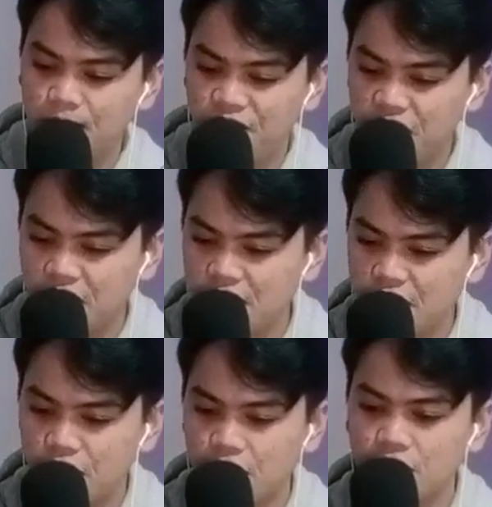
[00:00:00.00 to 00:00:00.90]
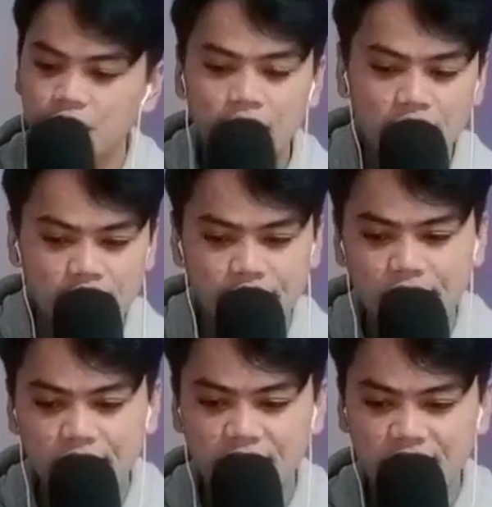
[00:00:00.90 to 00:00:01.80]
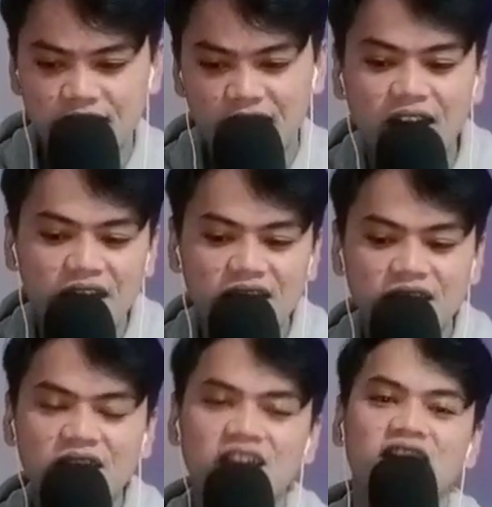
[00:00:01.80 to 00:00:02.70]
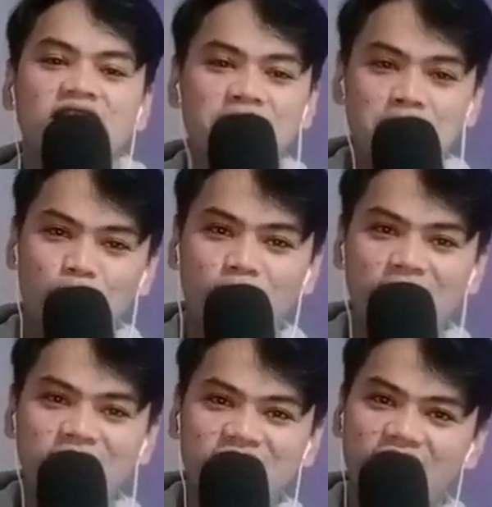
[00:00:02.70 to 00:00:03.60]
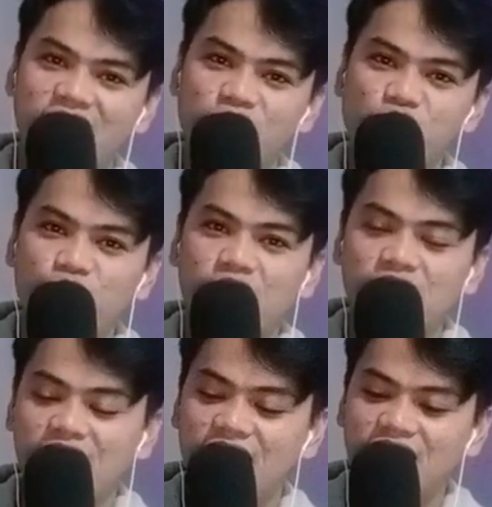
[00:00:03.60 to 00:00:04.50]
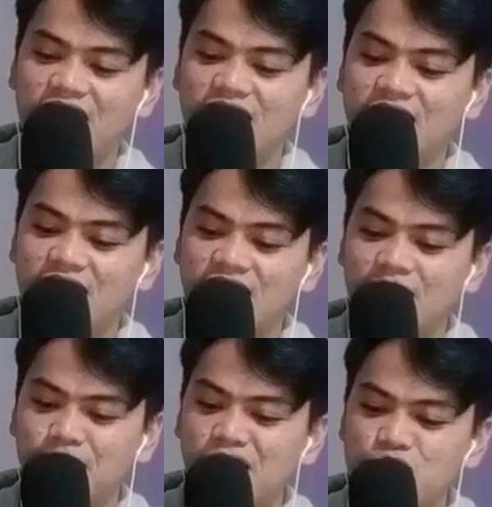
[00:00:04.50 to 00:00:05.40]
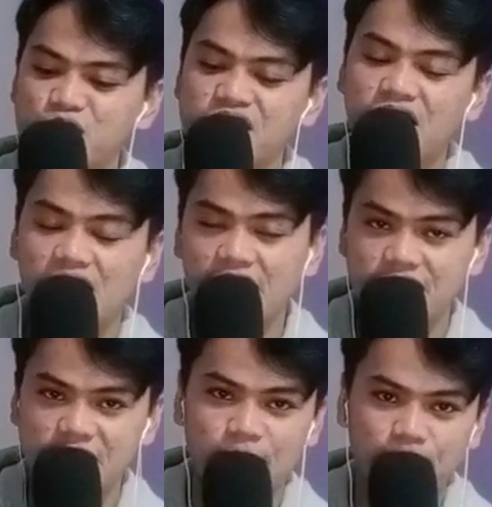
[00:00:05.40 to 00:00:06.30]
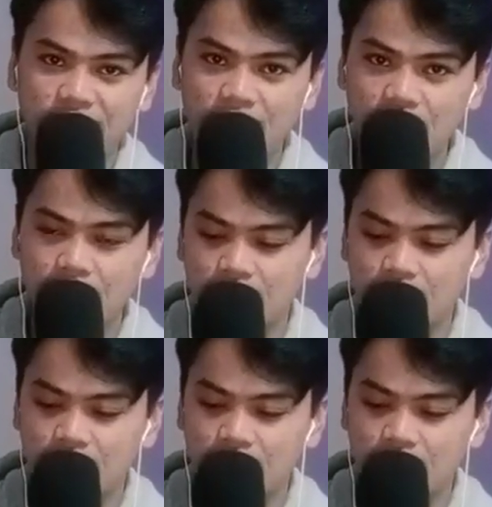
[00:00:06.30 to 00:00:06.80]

video dan di hari boleh dinaiki ur, uh, manusia guys membayangkan